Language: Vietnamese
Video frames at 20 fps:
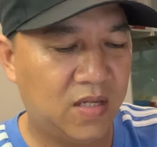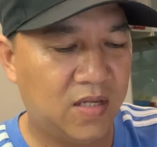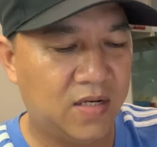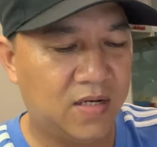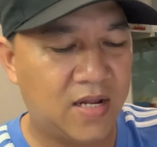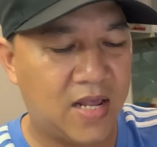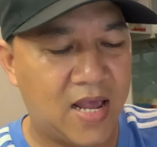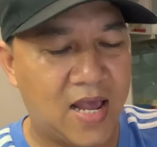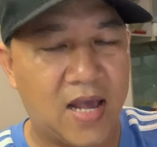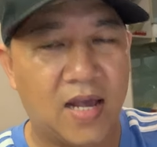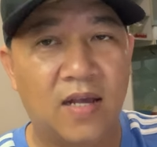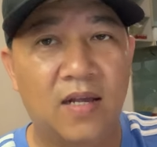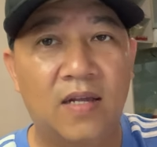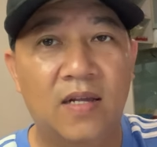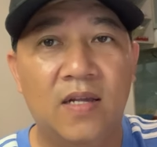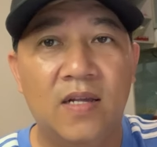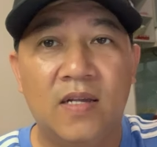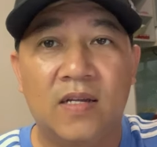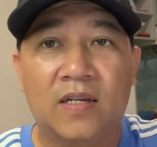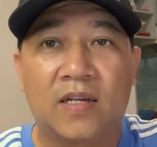nè
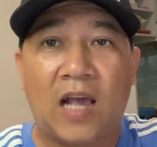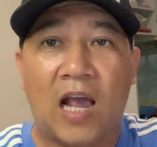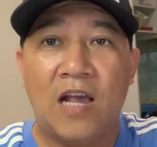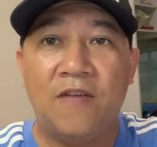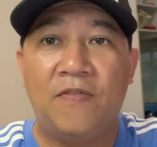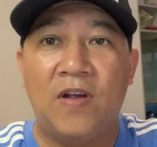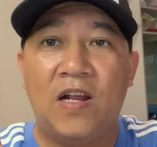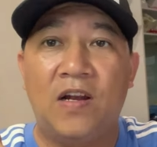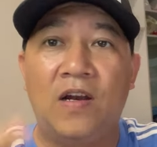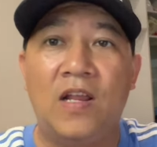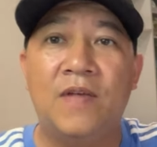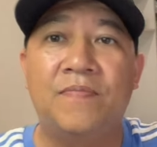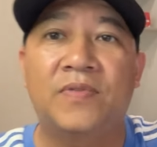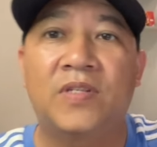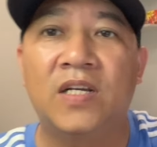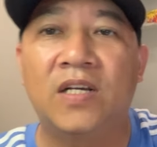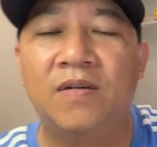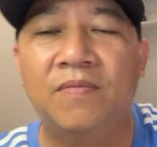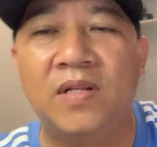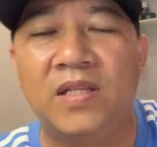cái clip
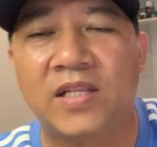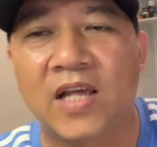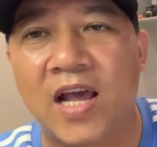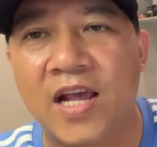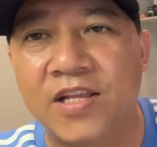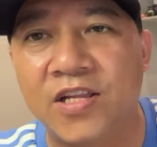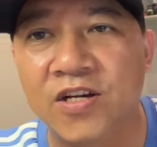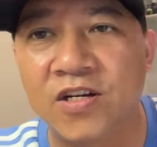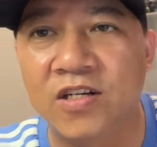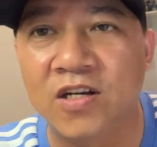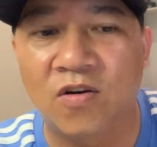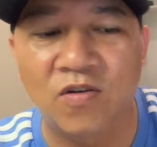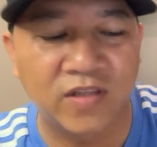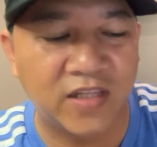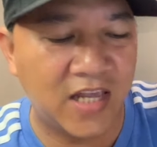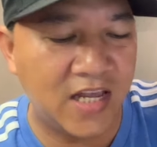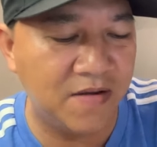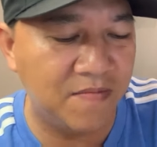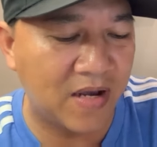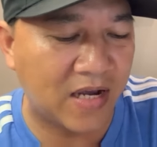sư binh tệ chưa nổi
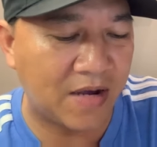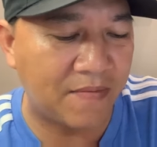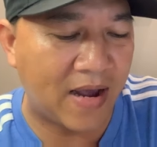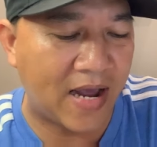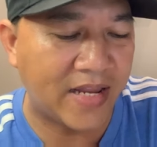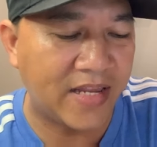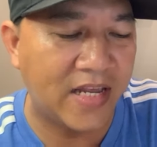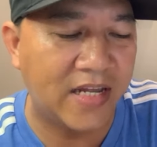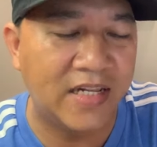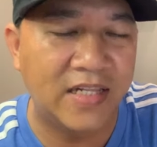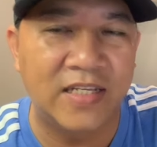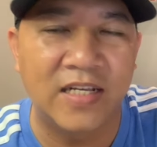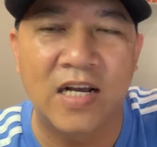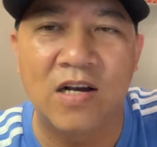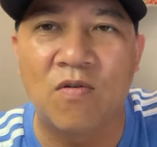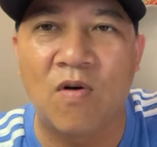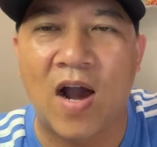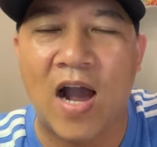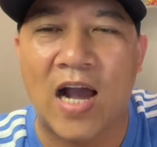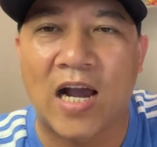tiếng mà các bạn nhìn sơ
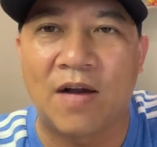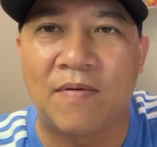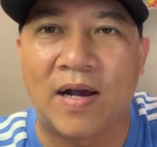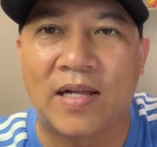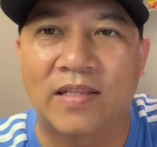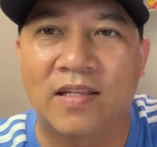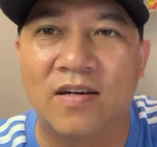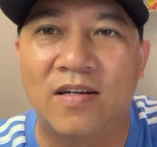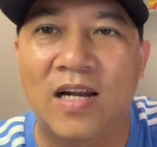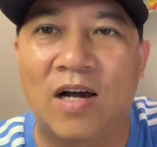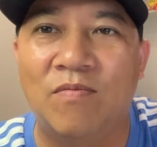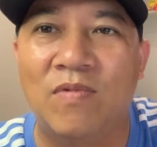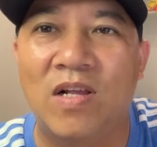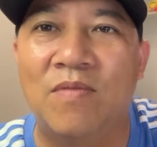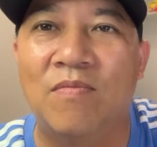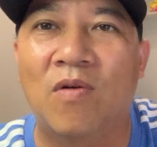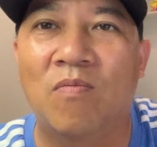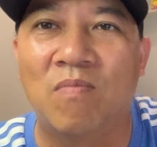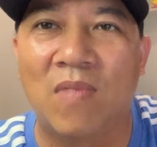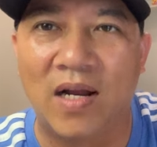qua các bạn tưởng là ông đi
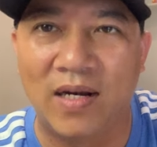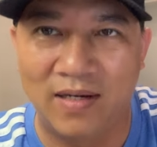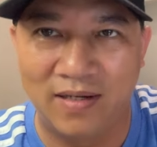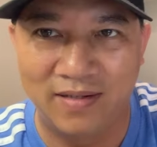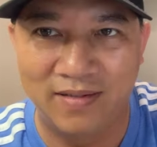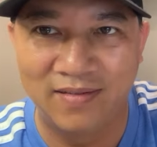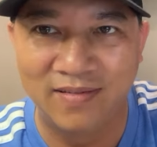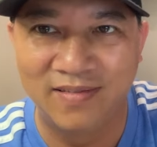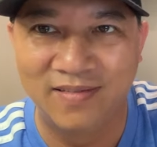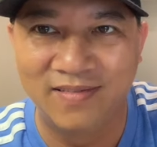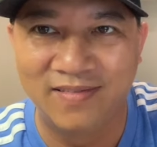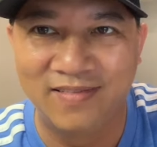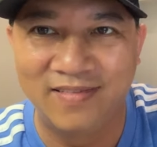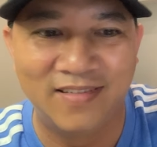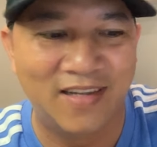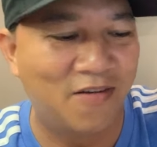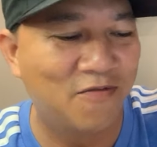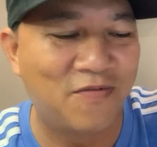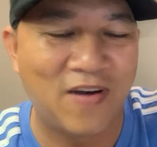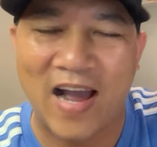một mình nhưng
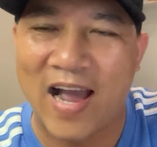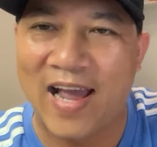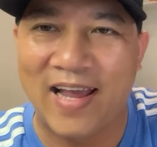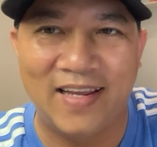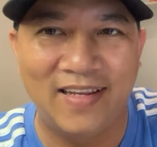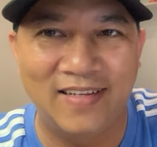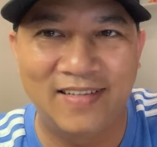dạ không phải